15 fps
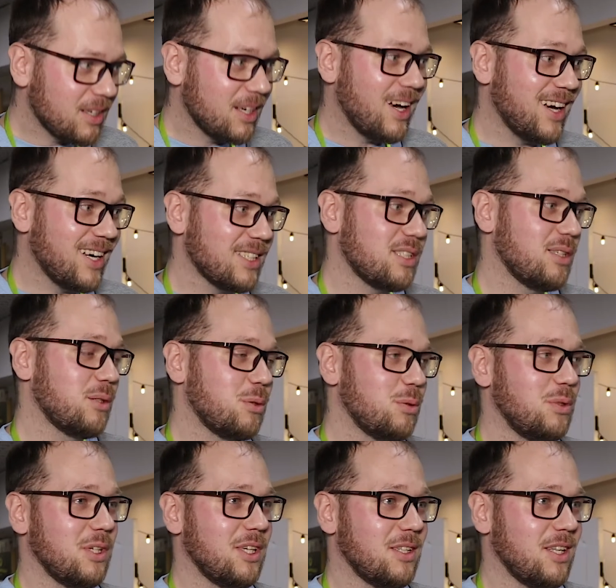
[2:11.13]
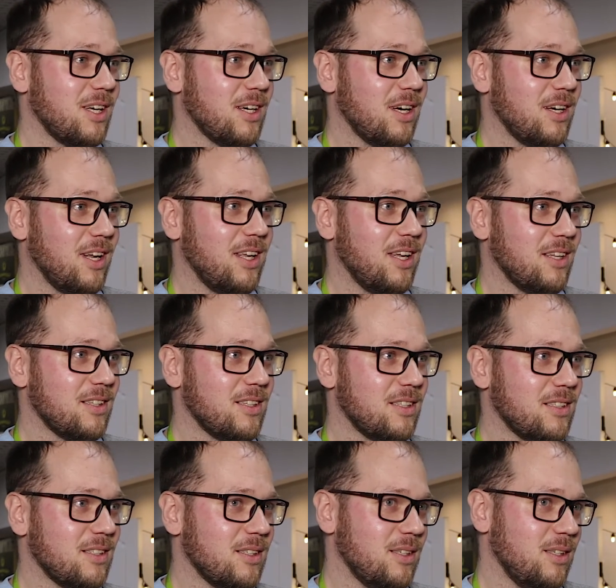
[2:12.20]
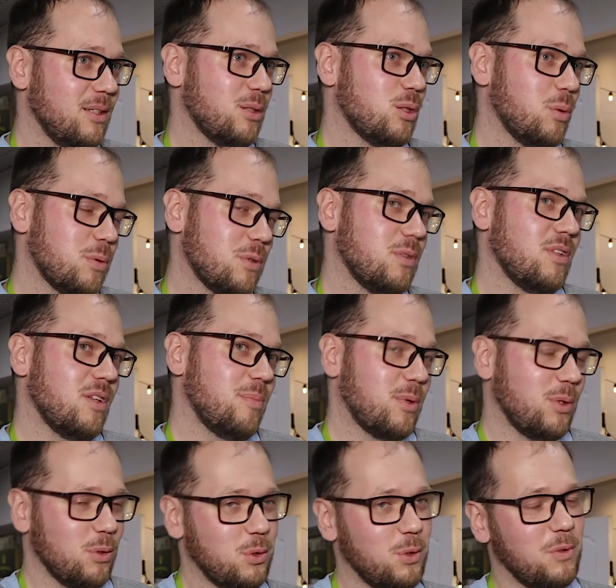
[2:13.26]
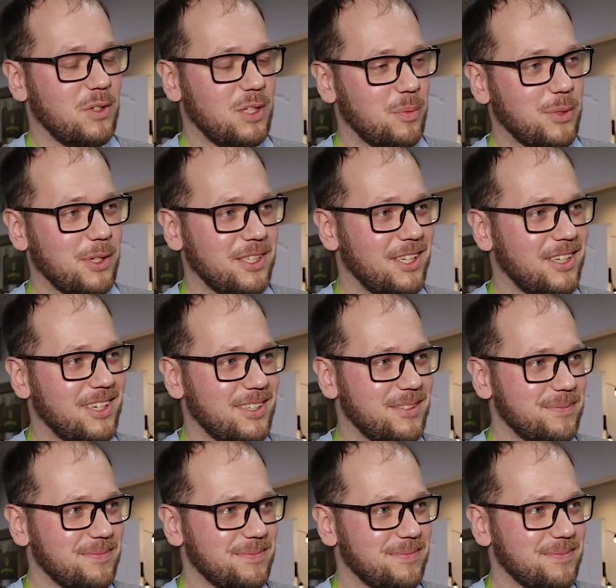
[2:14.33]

как сотрудники, так и клиенты и, собственно, продуктовое наполнение.